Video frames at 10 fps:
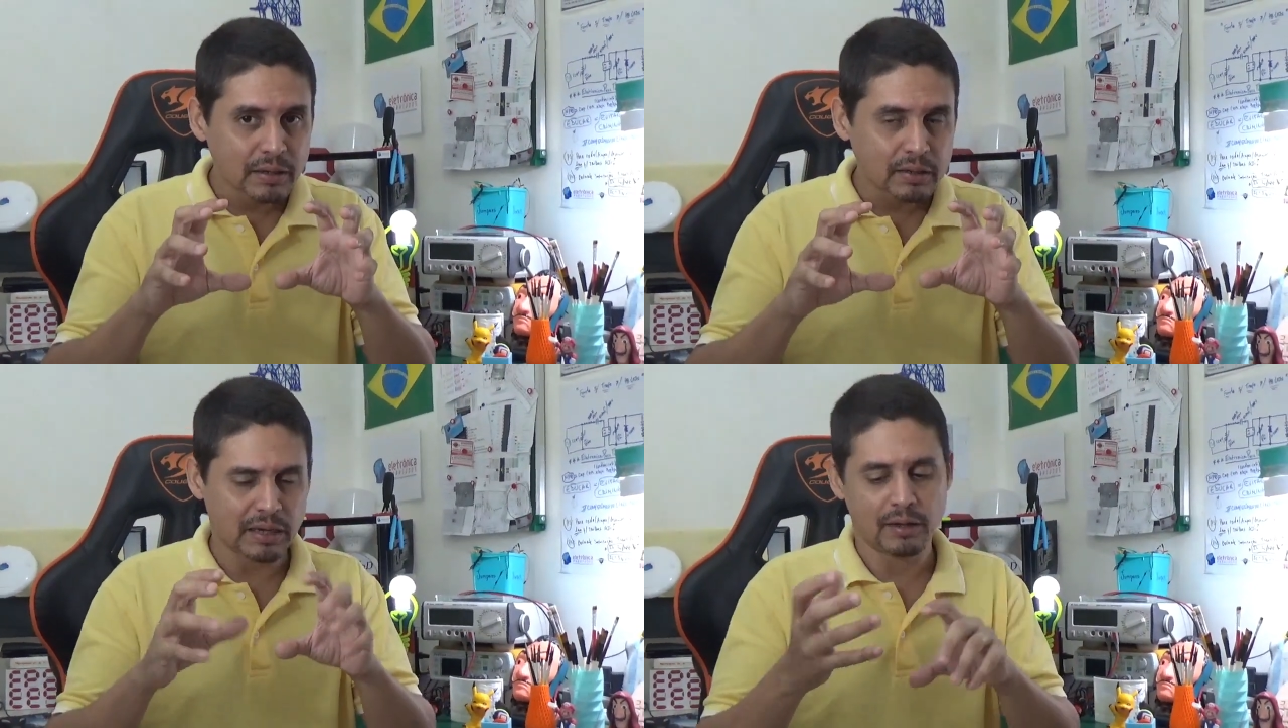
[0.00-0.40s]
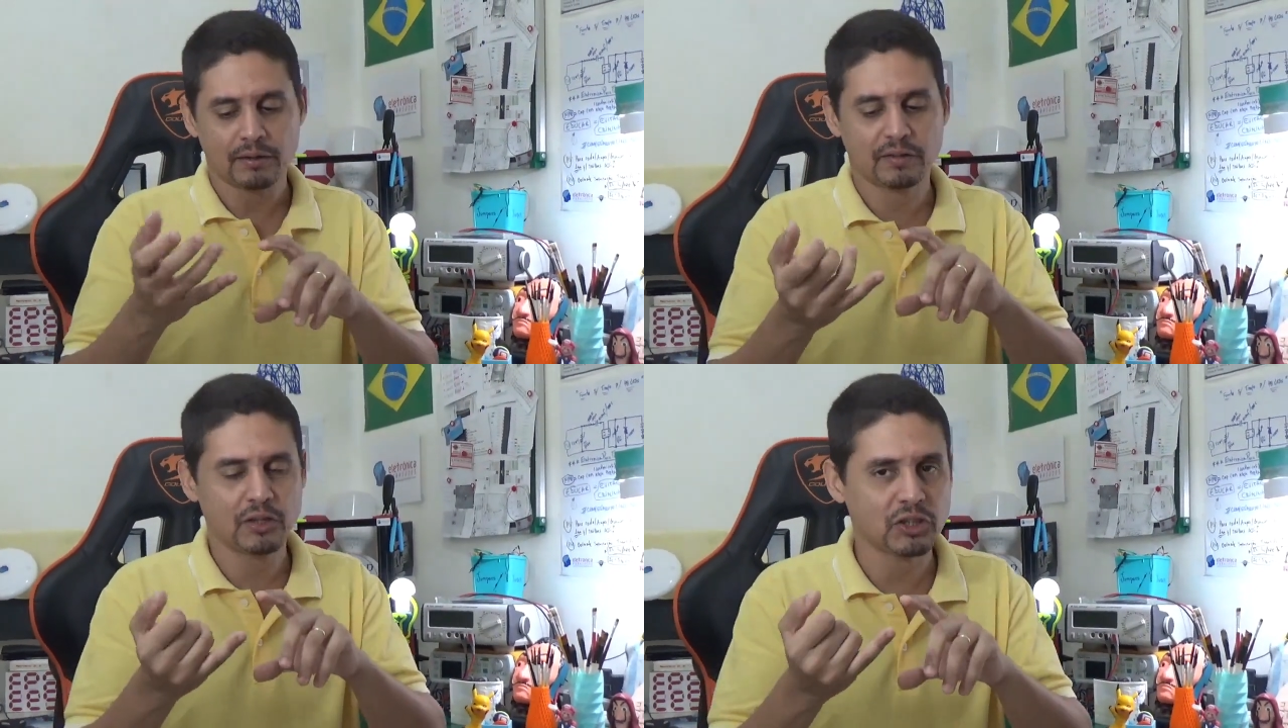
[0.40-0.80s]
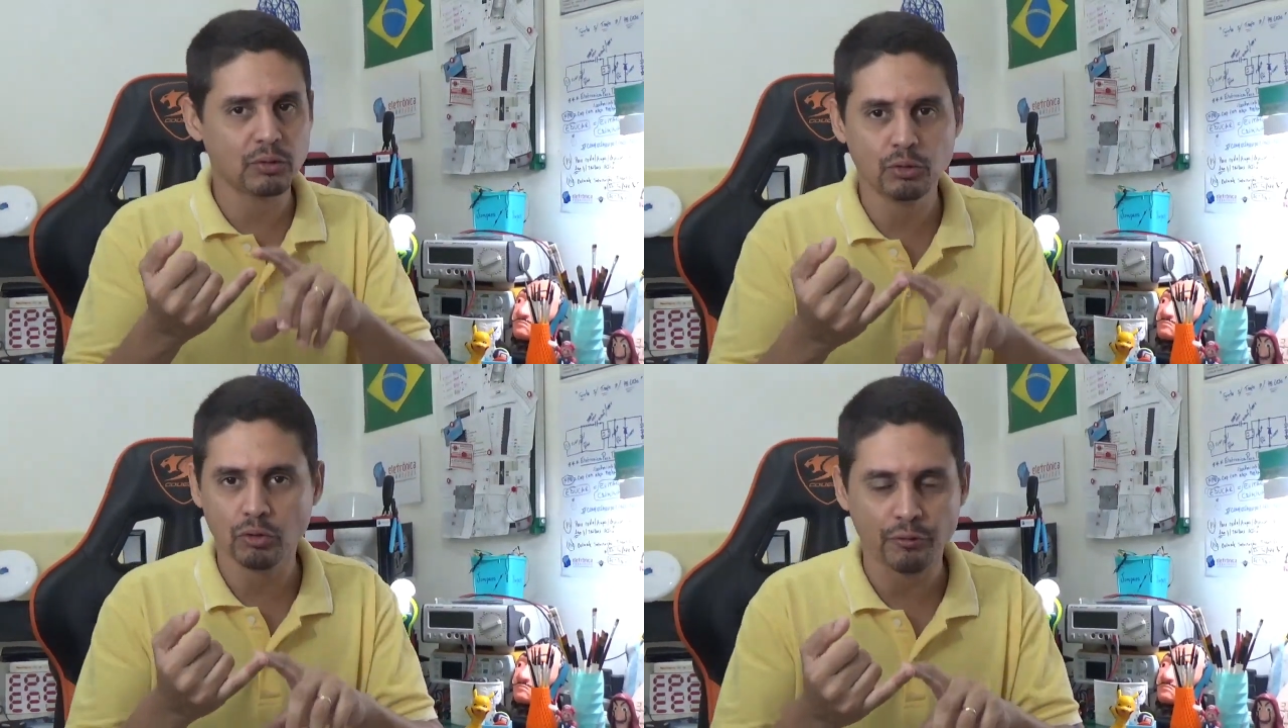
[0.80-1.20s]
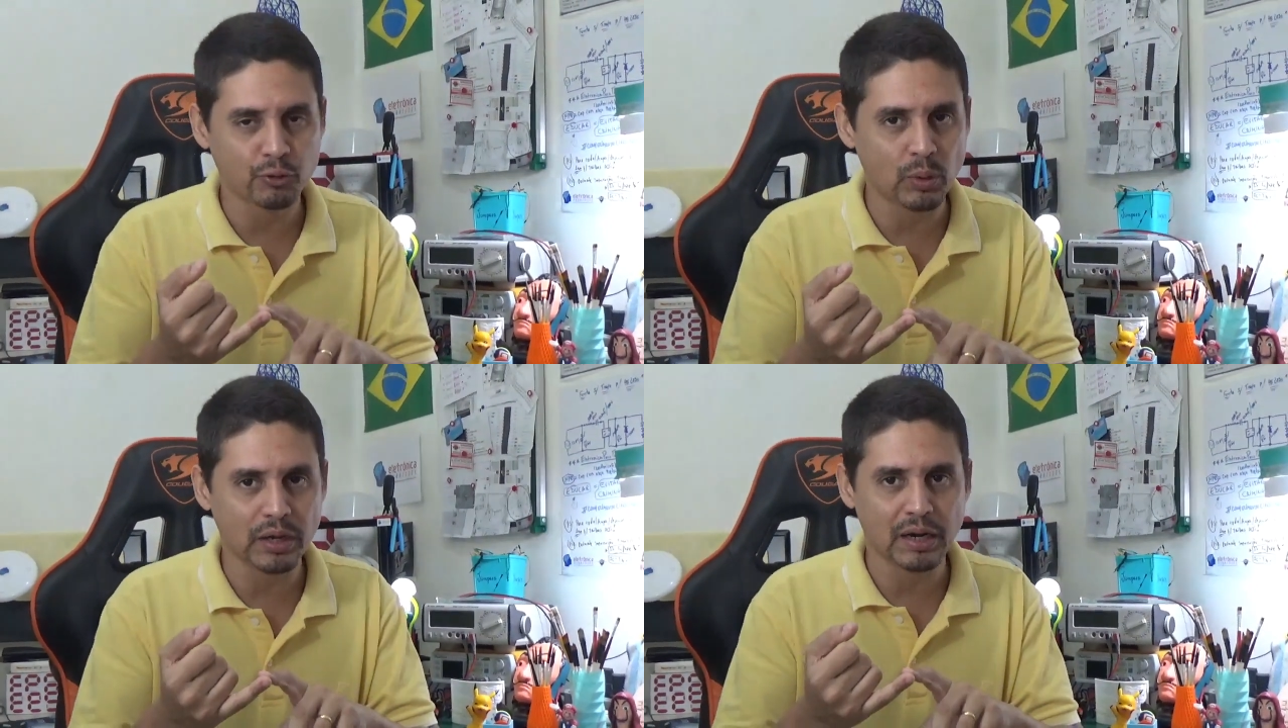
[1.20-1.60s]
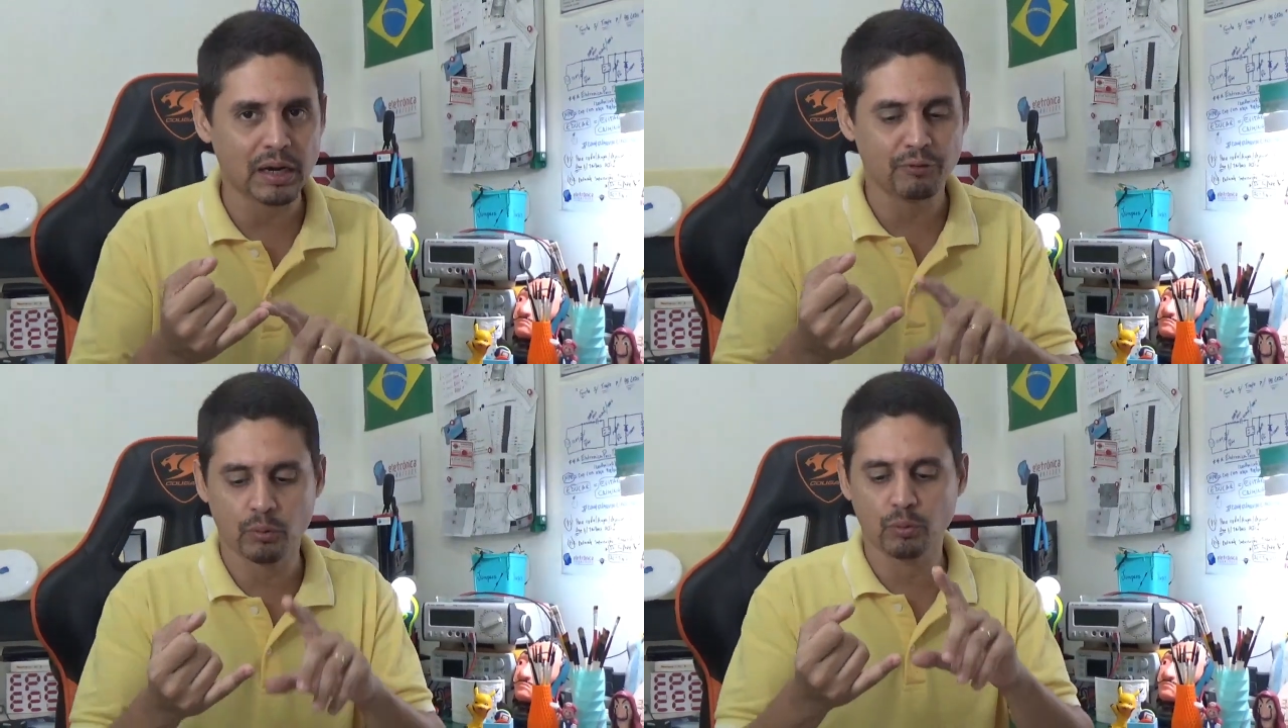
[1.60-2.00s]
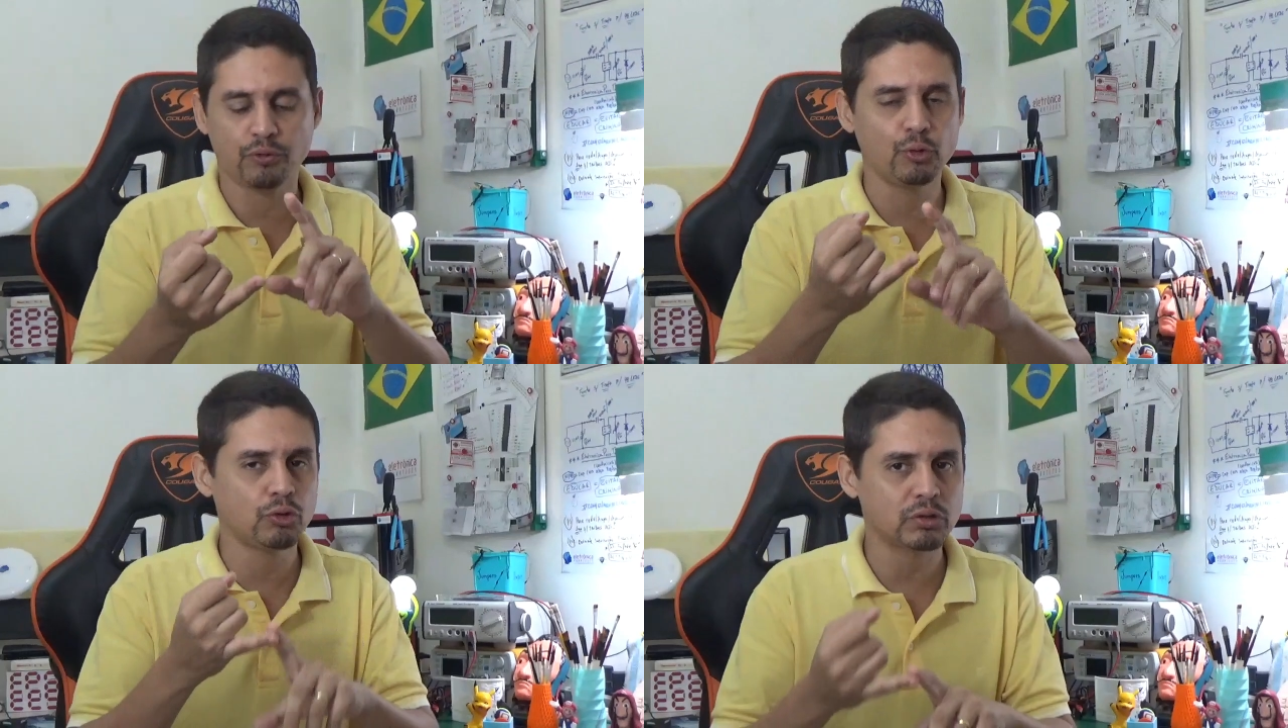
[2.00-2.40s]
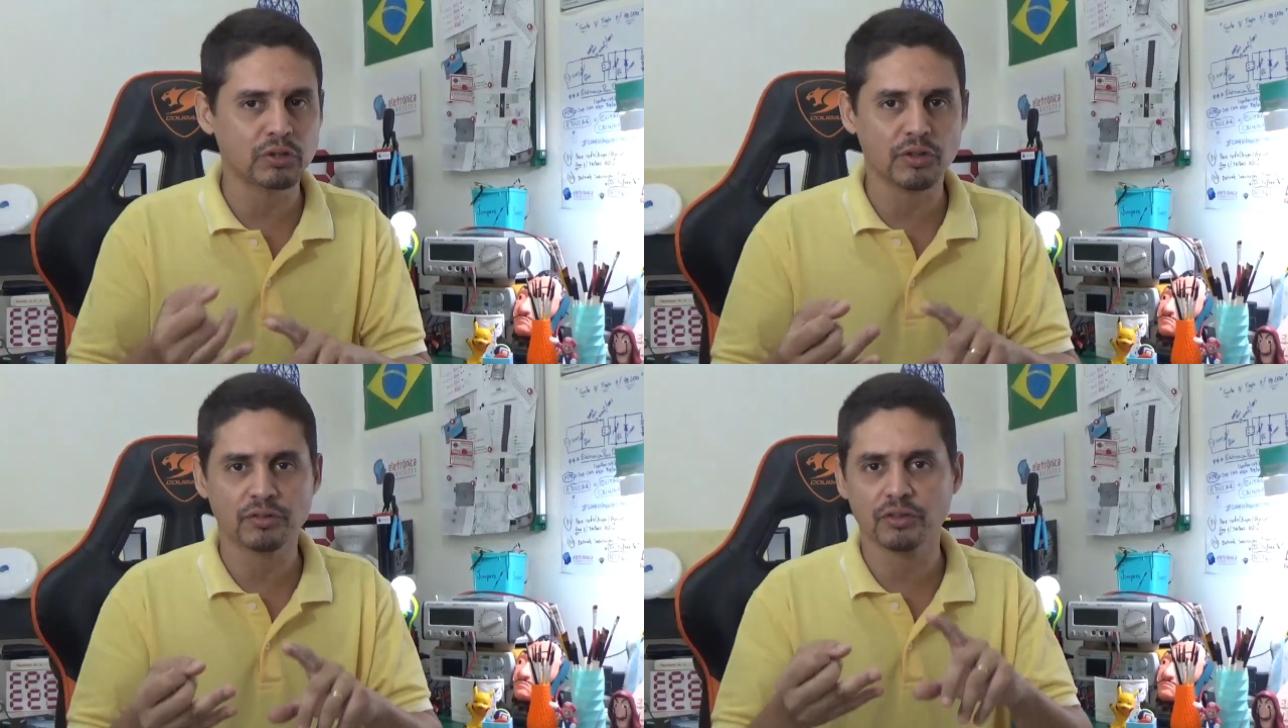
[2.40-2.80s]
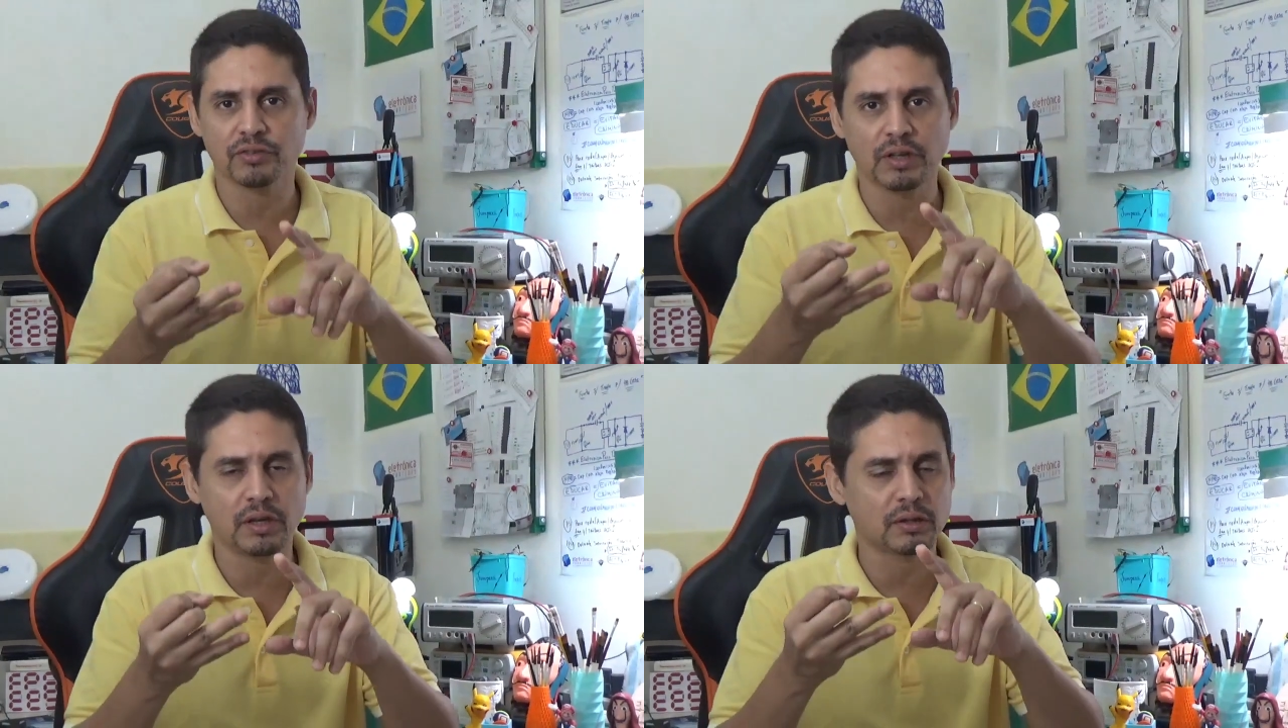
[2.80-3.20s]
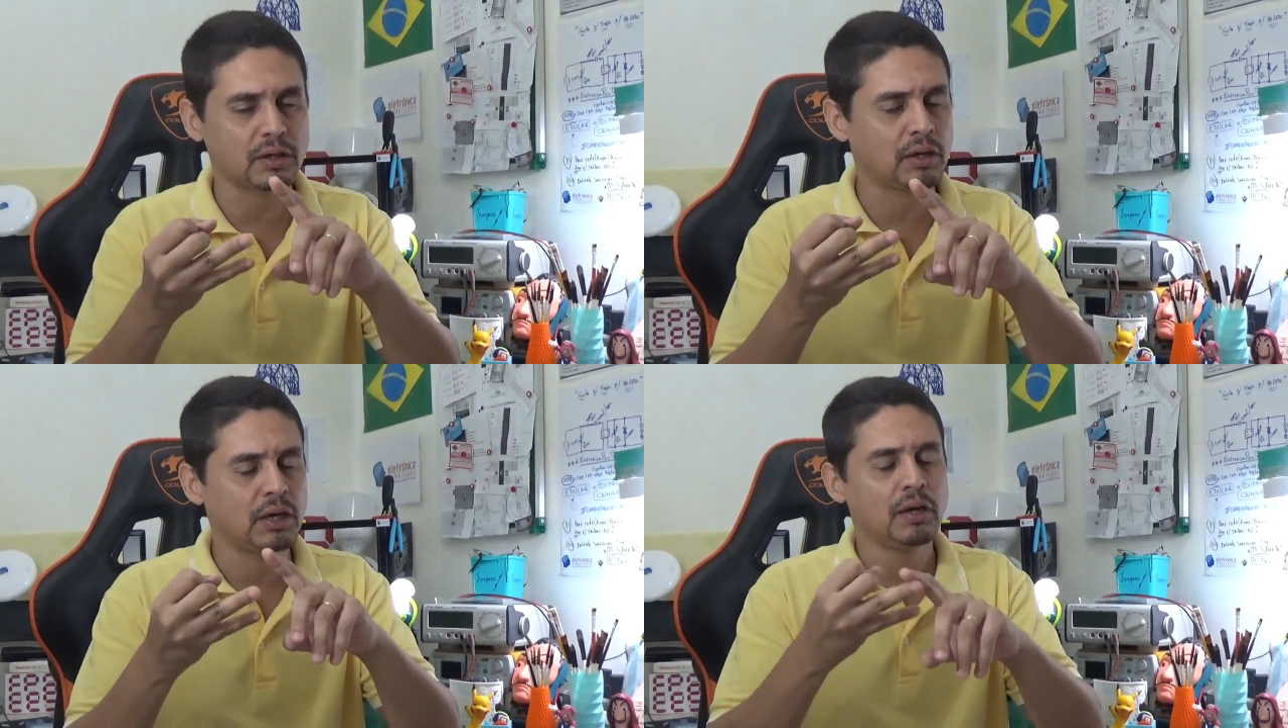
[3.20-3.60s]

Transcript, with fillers: tá, seja no software gráfico, Fusion 360,